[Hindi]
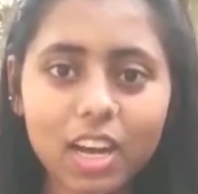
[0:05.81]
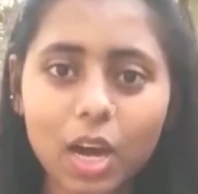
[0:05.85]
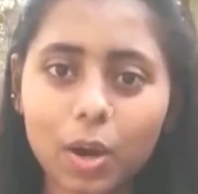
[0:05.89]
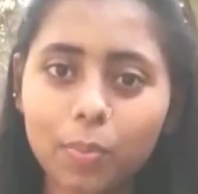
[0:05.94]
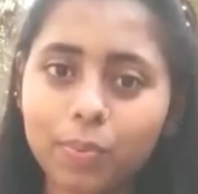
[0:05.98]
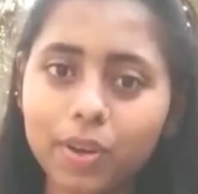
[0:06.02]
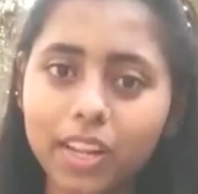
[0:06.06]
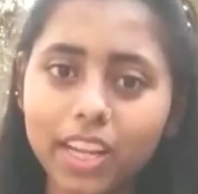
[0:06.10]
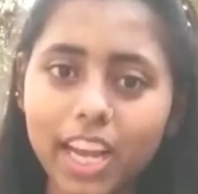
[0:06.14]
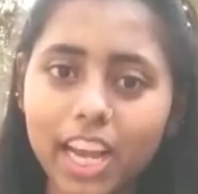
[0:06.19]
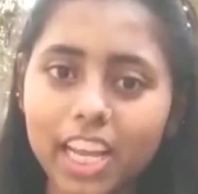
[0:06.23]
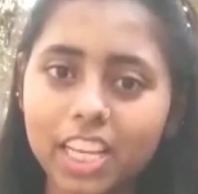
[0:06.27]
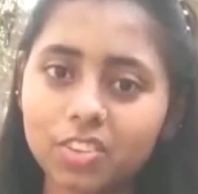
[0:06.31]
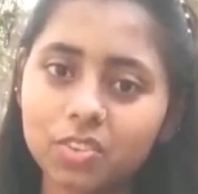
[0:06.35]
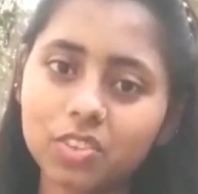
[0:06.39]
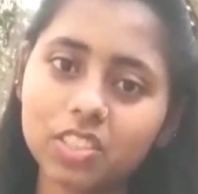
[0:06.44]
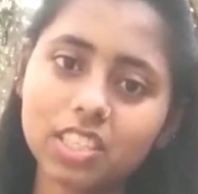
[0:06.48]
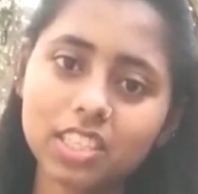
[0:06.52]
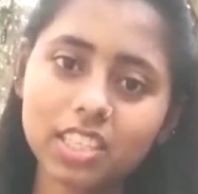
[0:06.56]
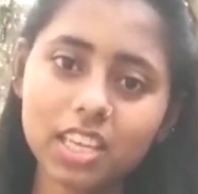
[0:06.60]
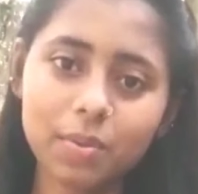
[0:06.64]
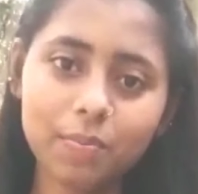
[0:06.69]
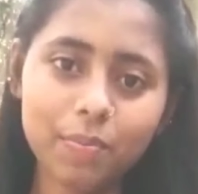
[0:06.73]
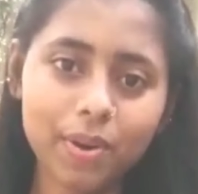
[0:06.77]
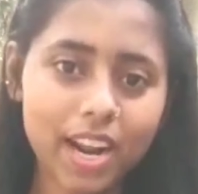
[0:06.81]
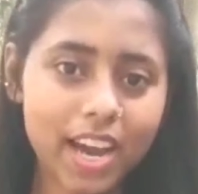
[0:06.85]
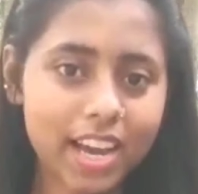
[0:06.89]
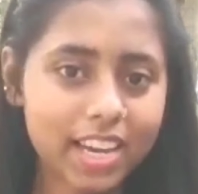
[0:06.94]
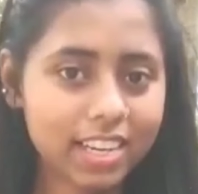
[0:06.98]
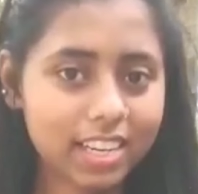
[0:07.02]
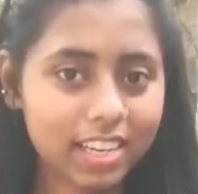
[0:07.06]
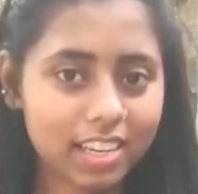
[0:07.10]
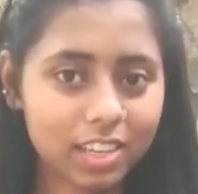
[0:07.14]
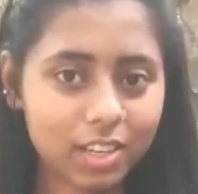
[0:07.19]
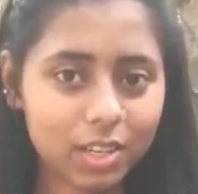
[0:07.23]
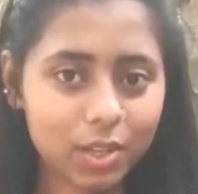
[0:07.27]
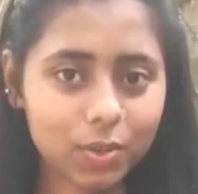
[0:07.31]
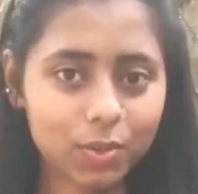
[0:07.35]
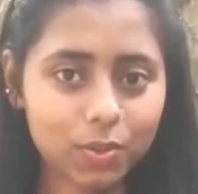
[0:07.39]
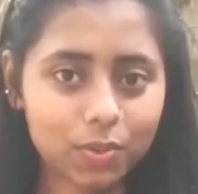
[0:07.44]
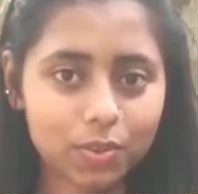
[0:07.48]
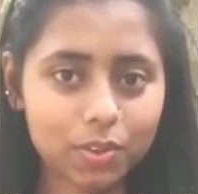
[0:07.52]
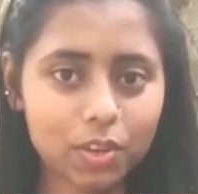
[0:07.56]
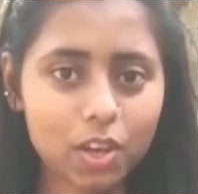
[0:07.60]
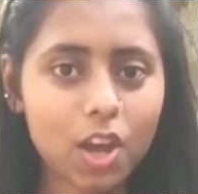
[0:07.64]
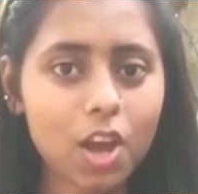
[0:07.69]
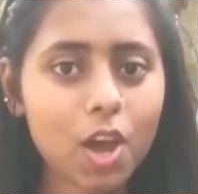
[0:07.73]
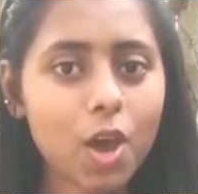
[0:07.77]
अपनी ग्रेजुएशन की पढ़ाई कर रही
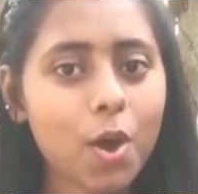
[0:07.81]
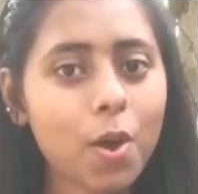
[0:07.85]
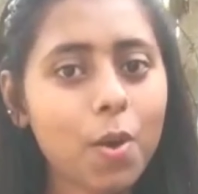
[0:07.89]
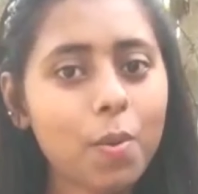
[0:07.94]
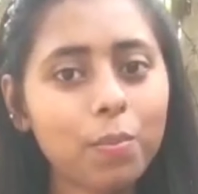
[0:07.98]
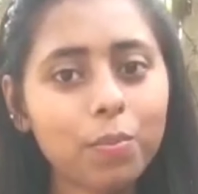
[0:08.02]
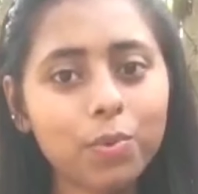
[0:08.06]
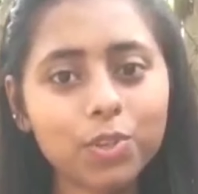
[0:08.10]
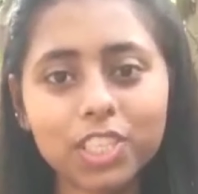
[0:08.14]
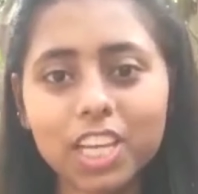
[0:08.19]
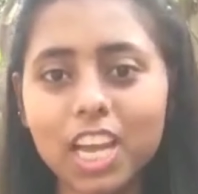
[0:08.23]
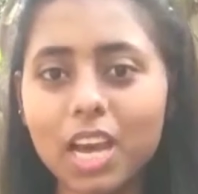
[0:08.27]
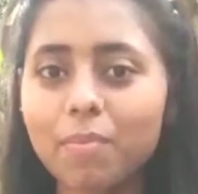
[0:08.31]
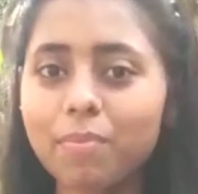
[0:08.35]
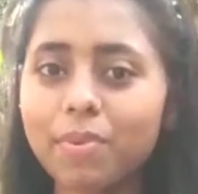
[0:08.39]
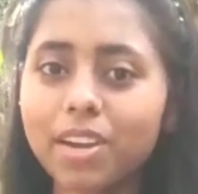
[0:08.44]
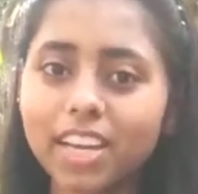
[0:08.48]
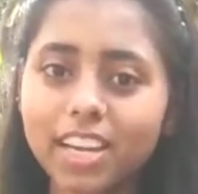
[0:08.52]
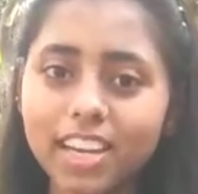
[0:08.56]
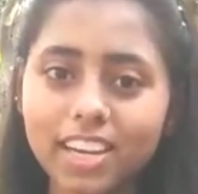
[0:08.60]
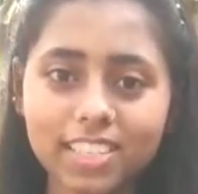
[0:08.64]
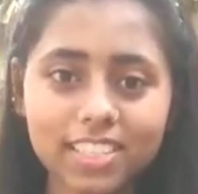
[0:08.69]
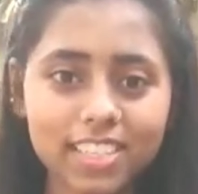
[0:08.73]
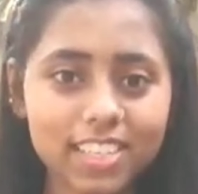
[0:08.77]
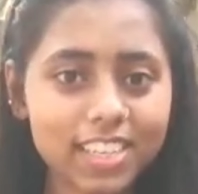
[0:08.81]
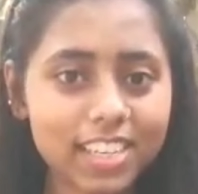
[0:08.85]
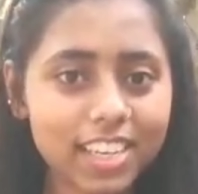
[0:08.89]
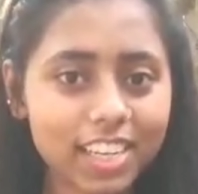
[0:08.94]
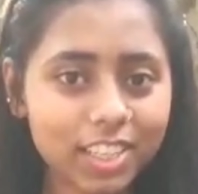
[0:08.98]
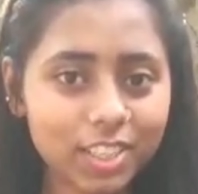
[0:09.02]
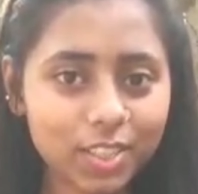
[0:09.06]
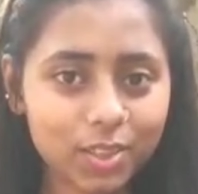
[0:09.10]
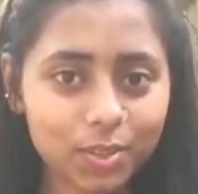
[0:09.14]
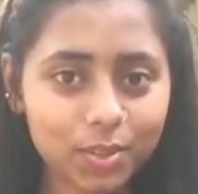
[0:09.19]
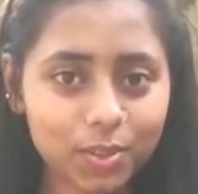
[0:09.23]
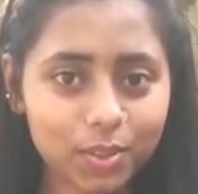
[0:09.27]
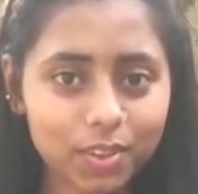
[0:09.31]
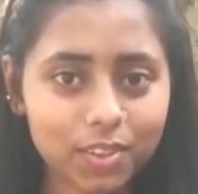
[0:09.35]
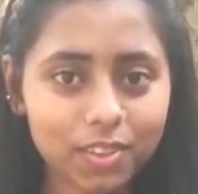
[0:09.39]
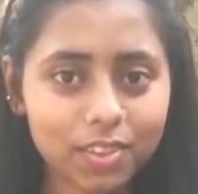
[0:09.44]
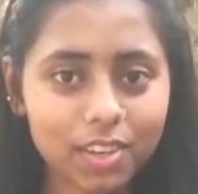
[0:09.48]
हूँ मुझे अपने कजन के थ्रू